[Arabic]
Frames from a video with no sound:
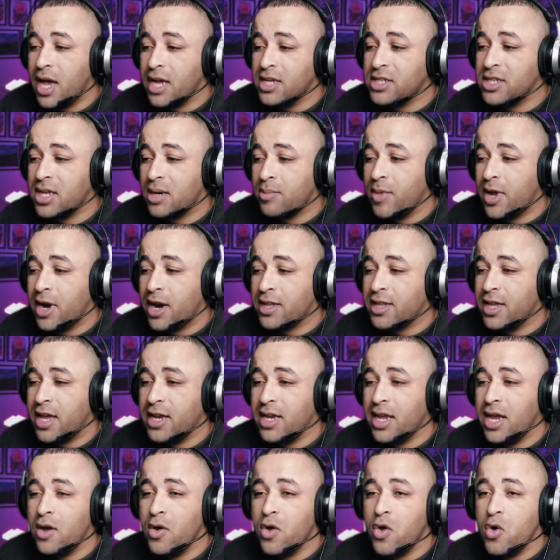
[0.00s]
اشر مره
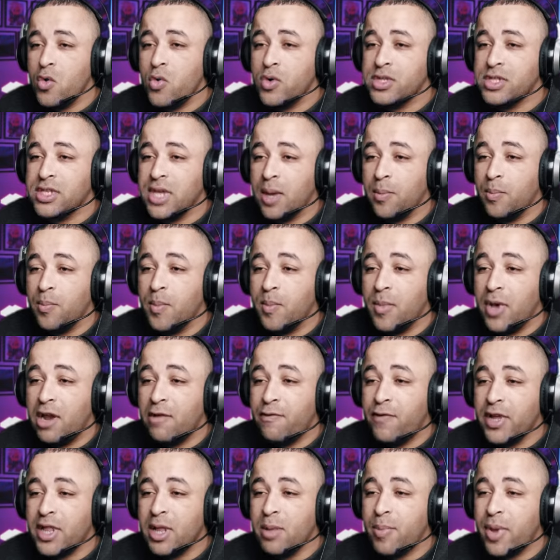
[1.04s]
ثانيه وسكيب
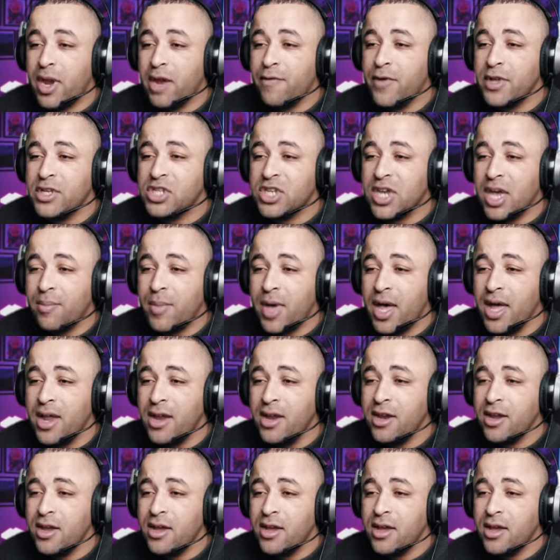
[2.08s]
ملفات البريفيتش كمان